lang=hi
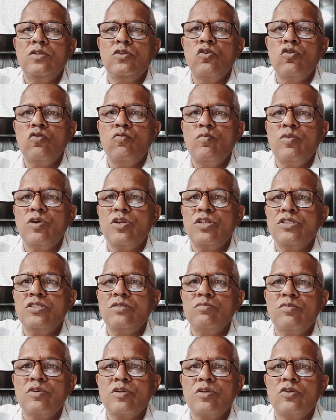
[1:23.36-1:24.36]
नवंबर
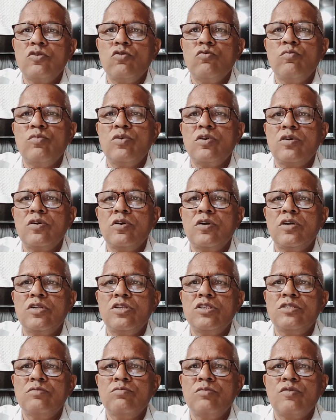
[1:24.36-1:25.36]
दिसंबर नवंबर और
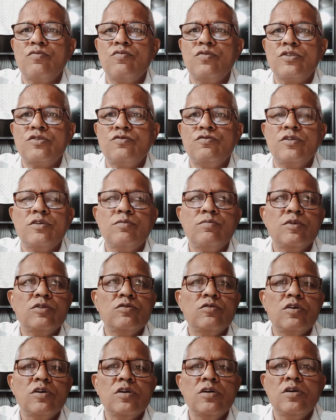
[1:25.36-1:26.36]
दिसंबर फर्स्ट वीक में
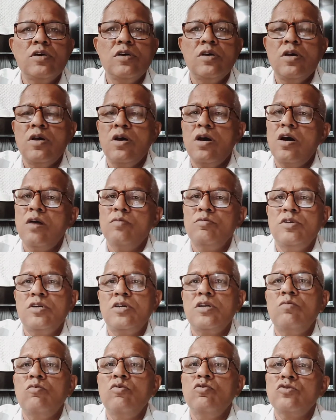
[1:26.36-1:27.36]
जो है आप
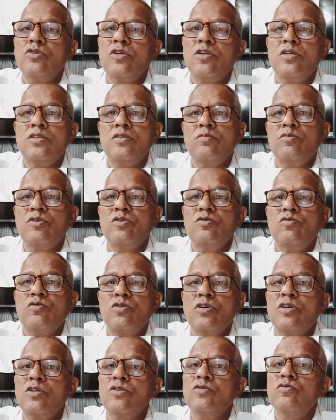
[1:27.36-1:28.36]
देखना बहुत सारे ऐसे मरीज
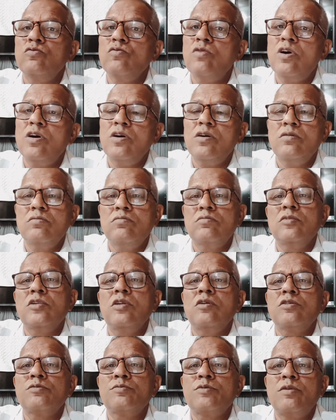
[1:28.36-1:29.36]
होंगे कि जो वहाँ
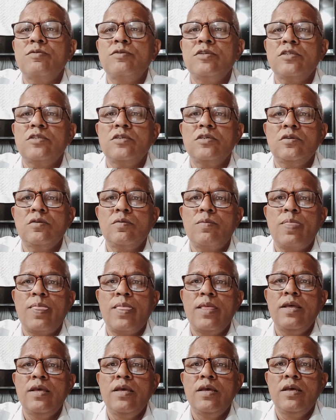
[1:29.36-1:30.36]
मतलब अस्पताल जाते हैं
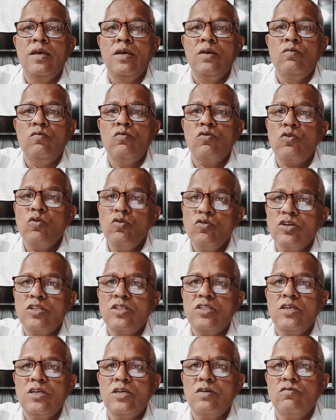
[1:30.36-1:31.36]
वो क्यों
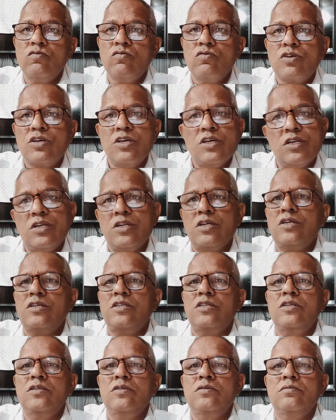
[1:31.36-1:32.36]
जाते हैं वो केयर नहीं
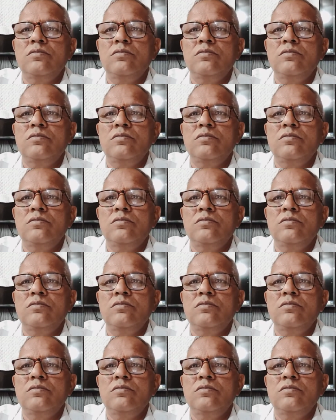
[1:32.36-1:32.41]
करते